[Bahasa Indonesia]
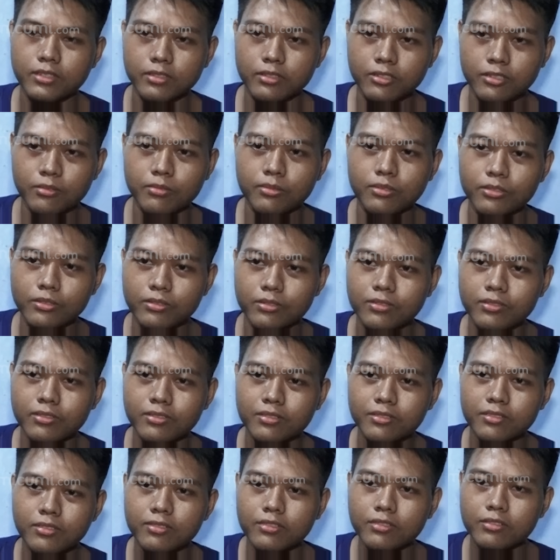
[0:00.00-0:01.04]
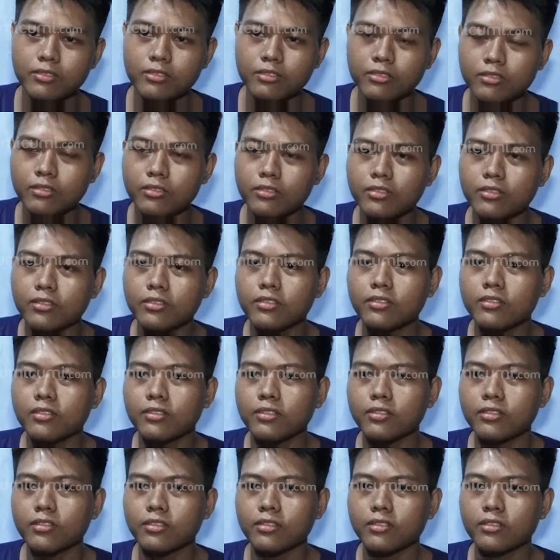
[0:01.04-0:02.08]
iya yeah, betul
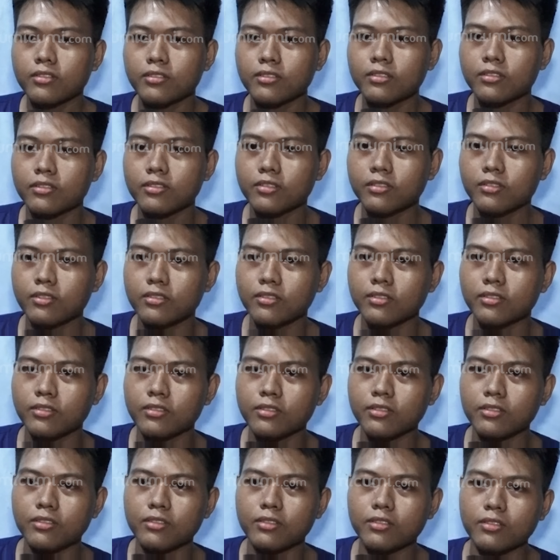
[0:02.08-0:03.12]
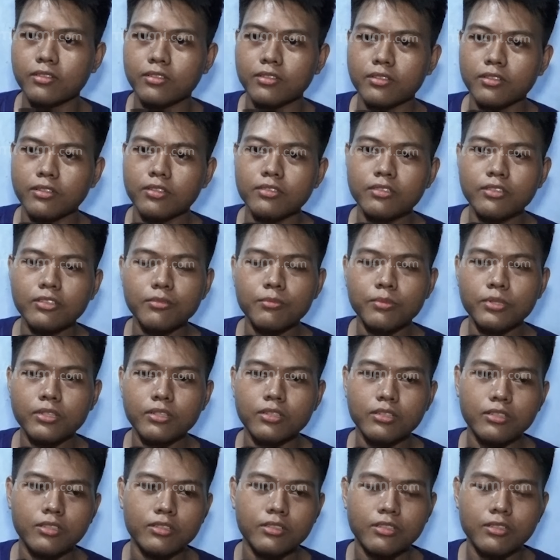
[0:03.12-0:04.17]
terus gimana lagi kan saya emang
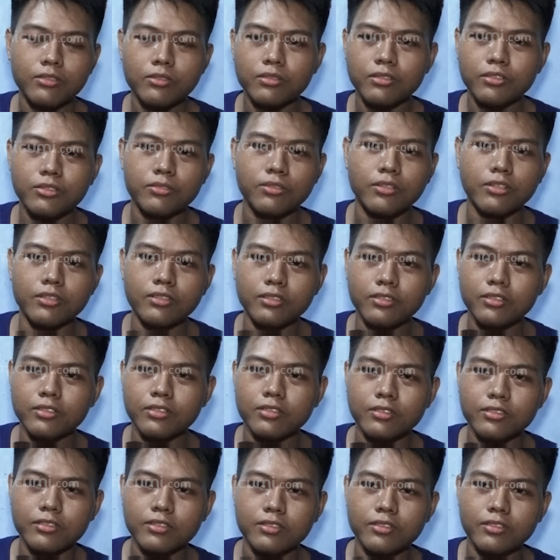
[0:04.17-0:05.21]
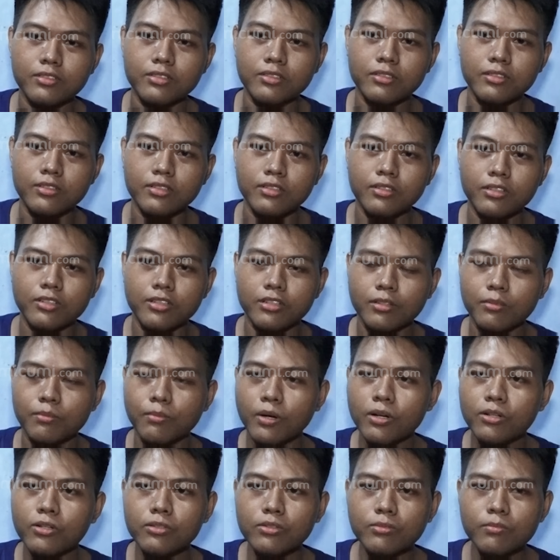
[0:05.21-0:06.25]
lagi tidur tiduran nih
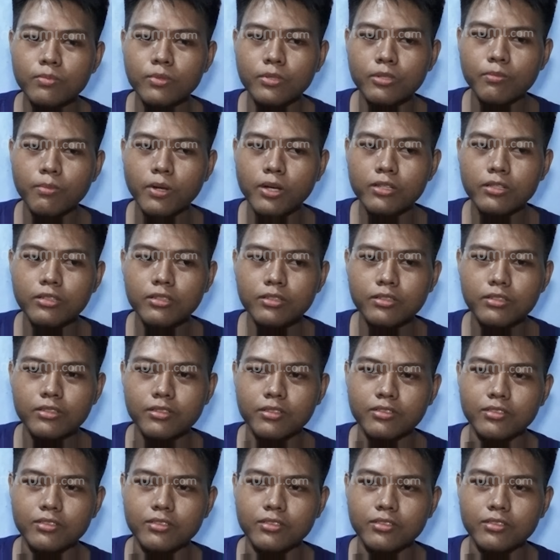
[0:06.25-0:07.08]
kebangun pada panik